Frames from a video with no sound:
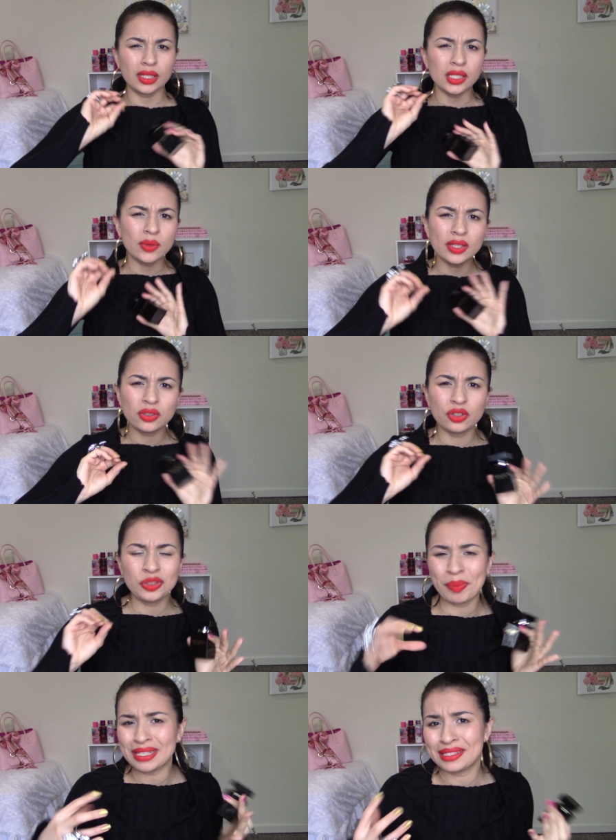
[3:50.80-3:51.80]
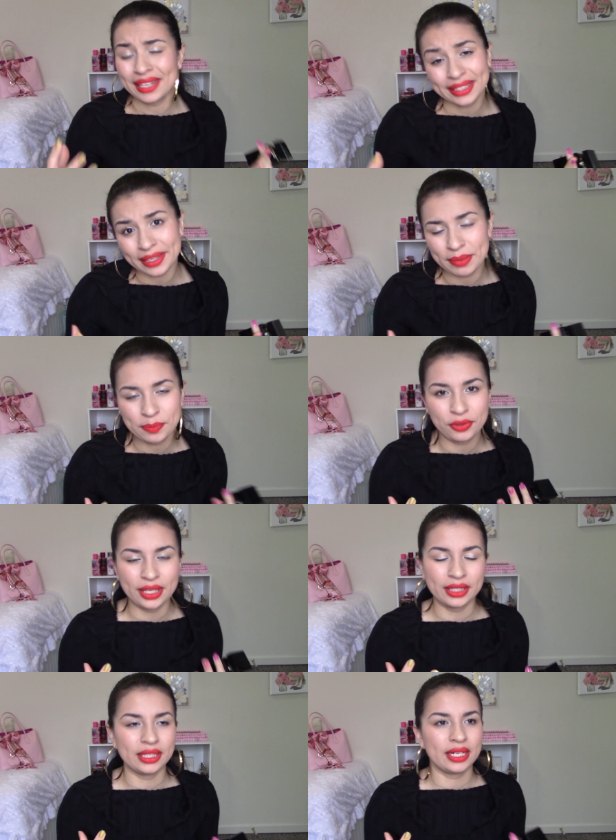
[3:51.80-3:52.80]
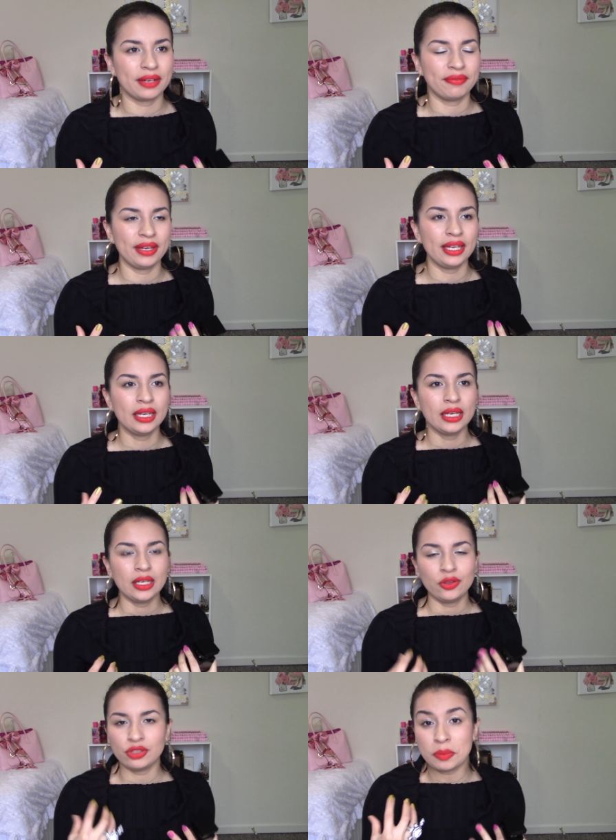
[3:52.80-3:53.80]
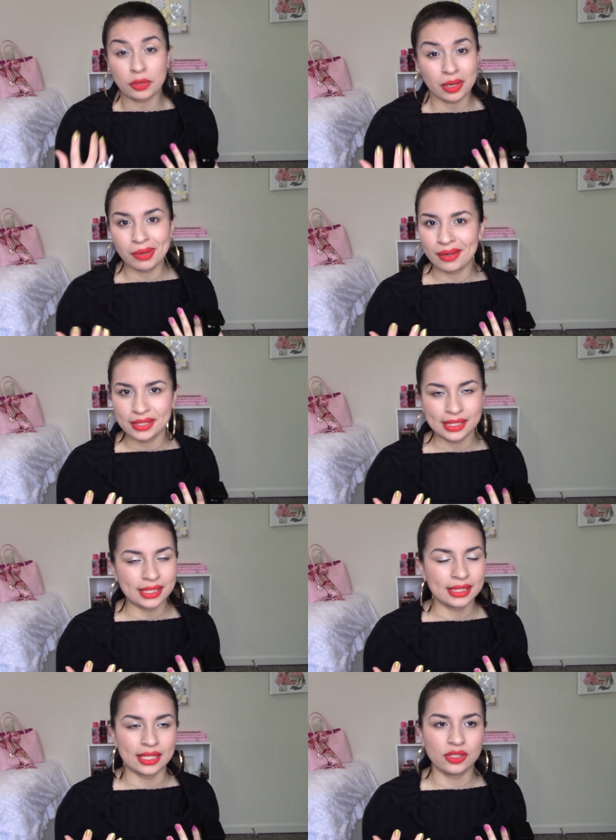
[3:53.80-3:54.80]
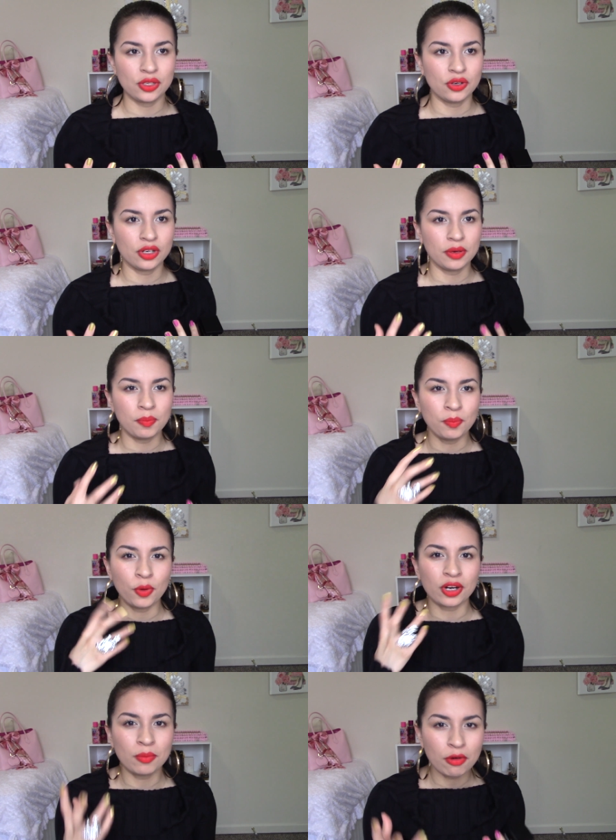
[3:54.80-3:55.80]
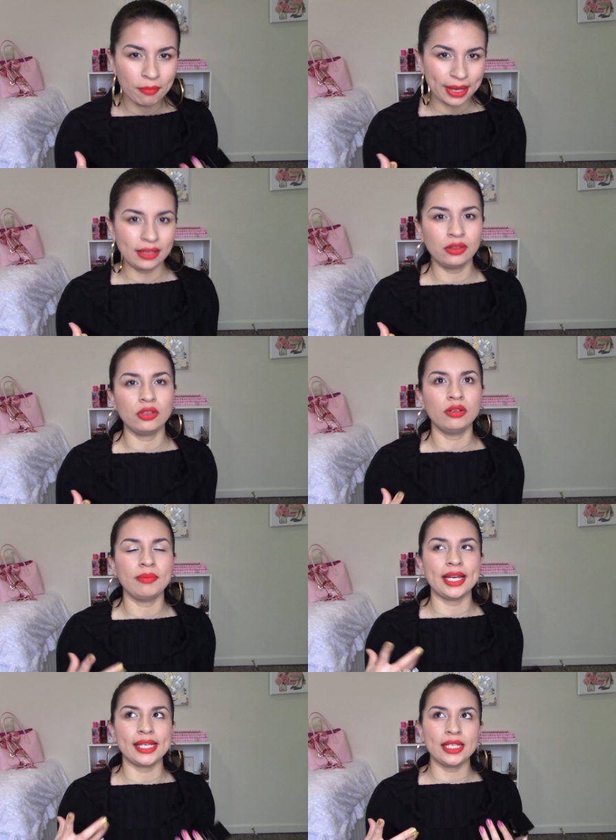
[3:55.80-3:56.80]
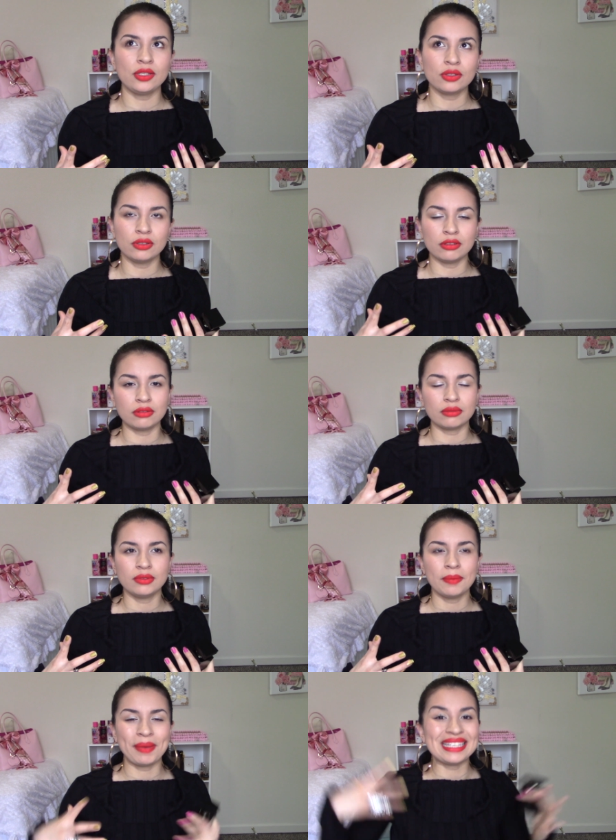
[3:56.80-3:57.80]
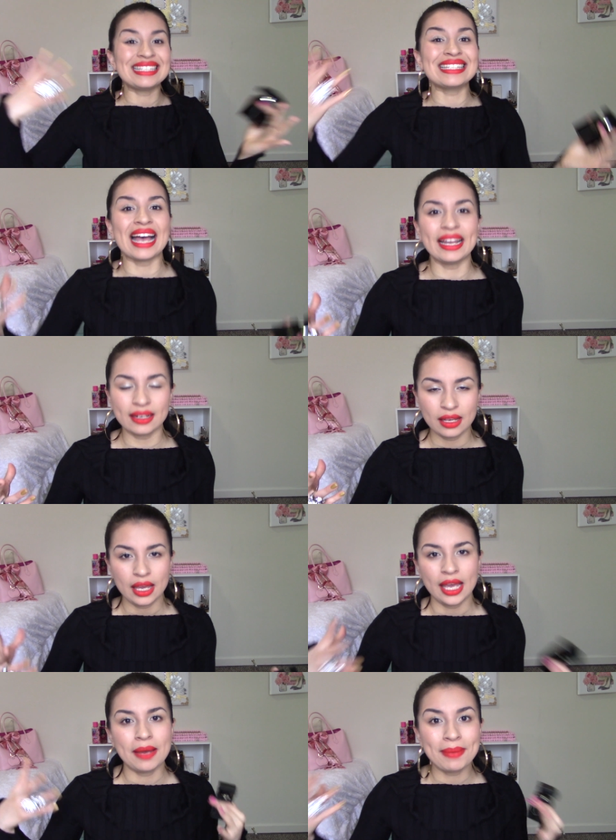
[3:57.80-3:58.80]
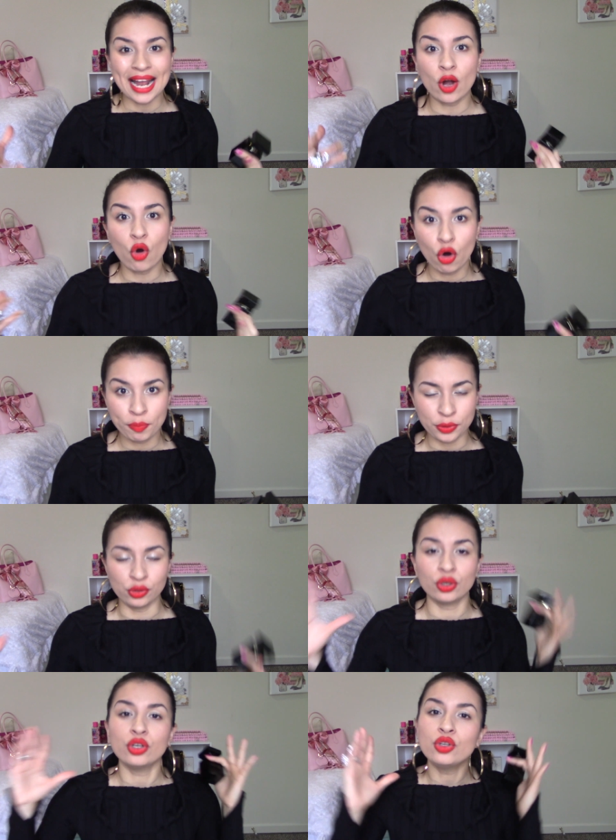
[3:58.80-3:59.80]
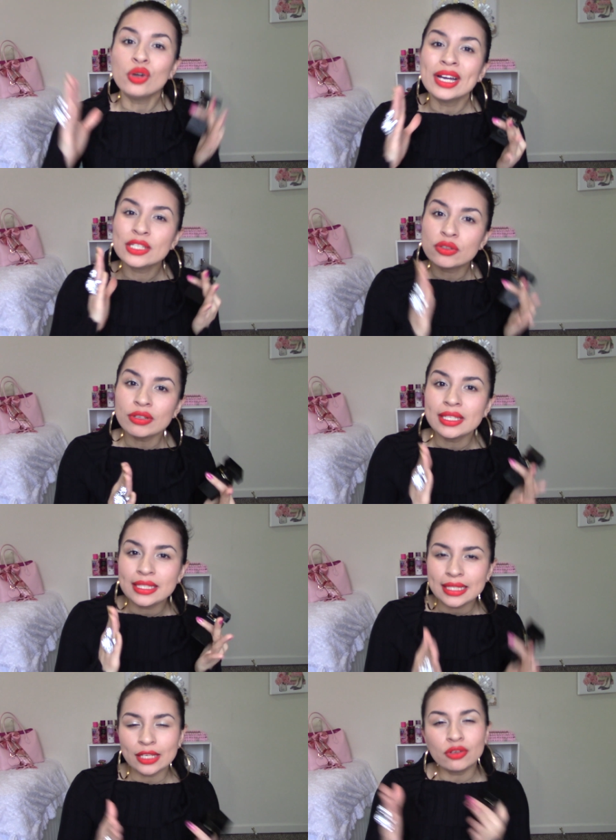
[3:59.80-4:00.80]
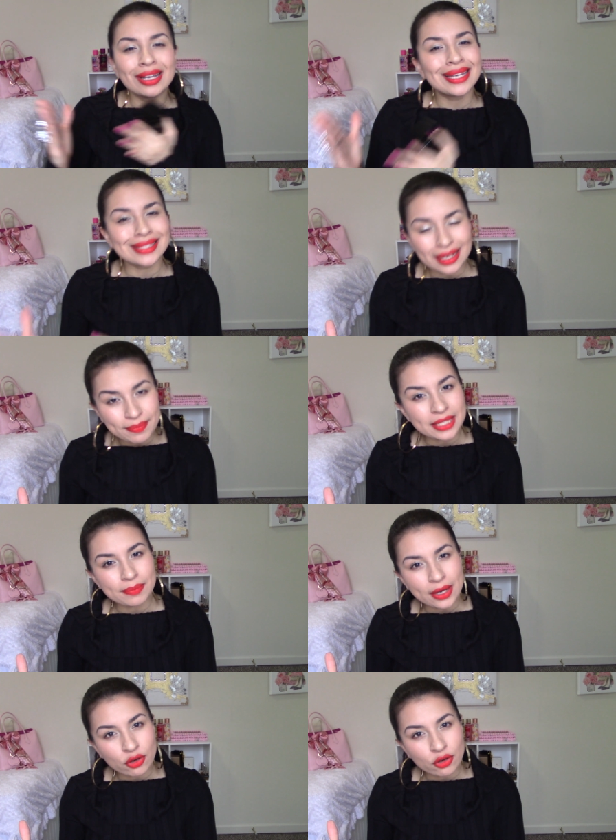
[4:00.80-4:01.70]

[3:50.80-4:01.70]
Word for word: cuando pensé que tal vez podía tener café no sé por qué me daba esa sensación por momento me hizo pensar en Black Opium no estoy diciendo que es la misma